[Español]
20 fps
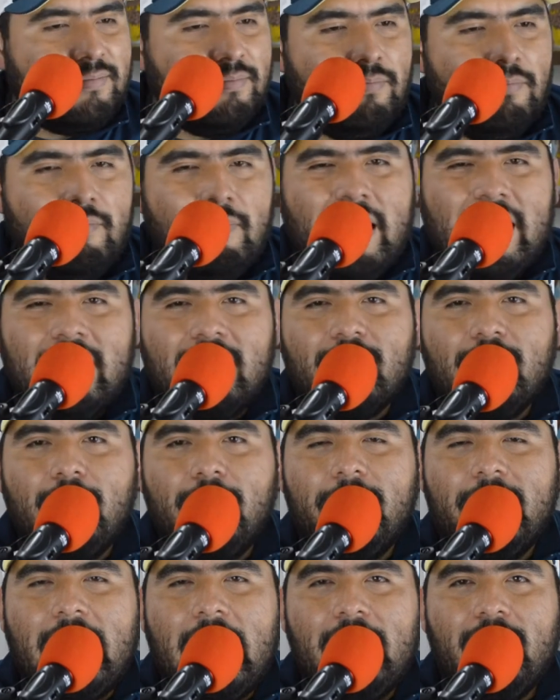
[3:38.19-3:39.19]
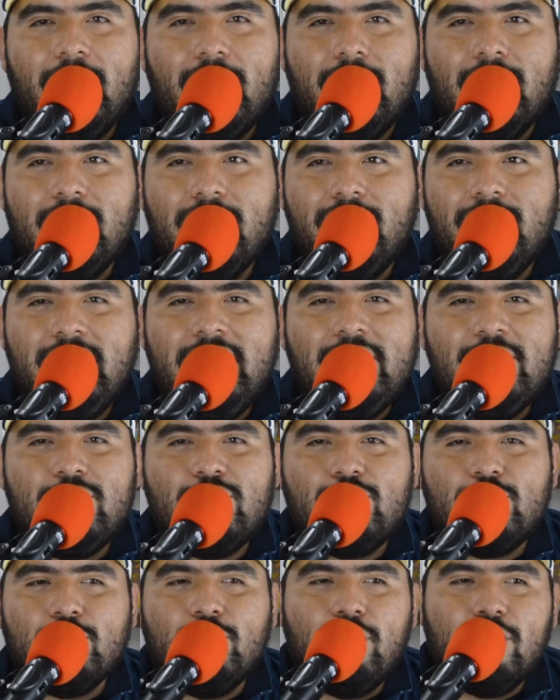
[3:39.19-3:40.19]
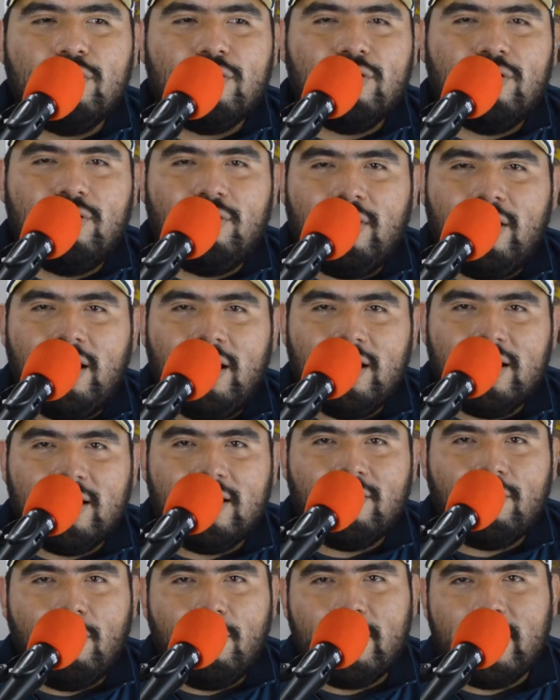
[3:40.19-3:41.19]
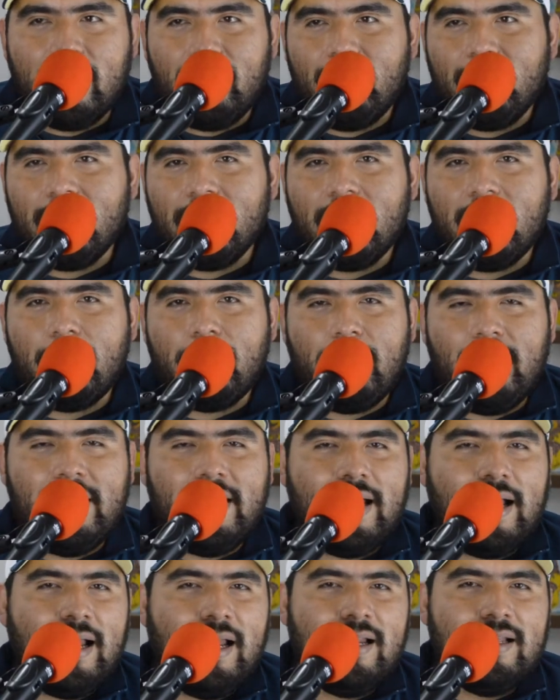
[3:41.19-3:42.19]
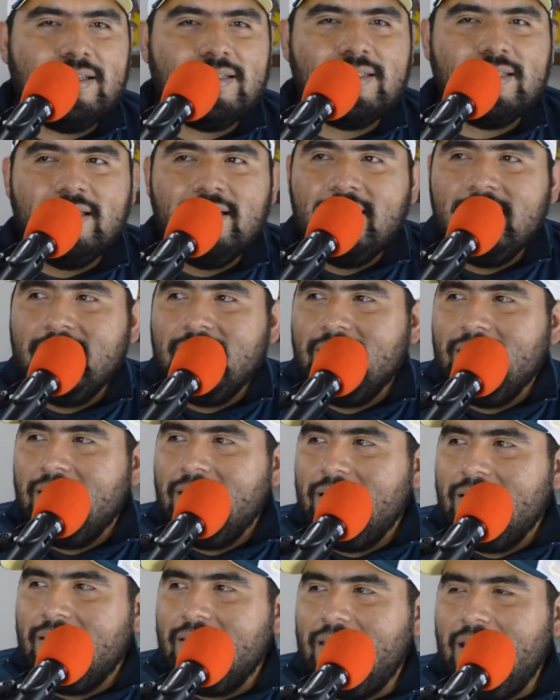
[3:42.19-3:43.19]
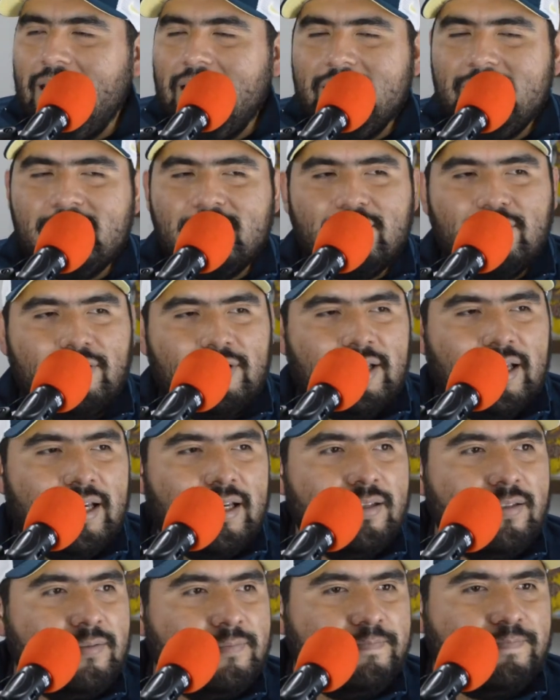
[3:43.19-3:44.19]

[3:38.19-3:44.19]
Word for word: mal cobrado, un insulto al cobrador de penales de la historia.